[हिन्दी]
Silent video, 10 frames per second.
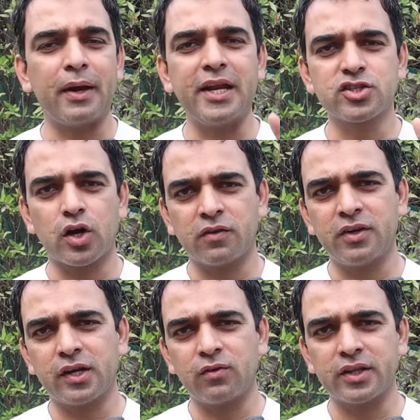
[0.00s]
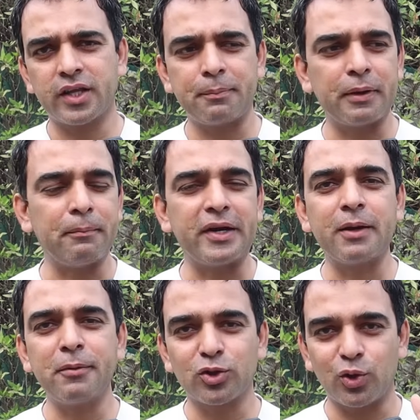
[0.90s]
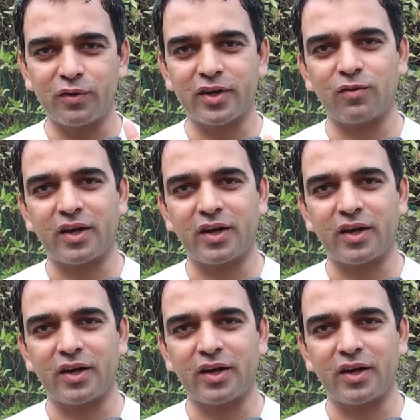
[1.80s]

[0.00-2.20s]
पहले चार ओवर डलवाते हैं फिर मिडल में दो ओवर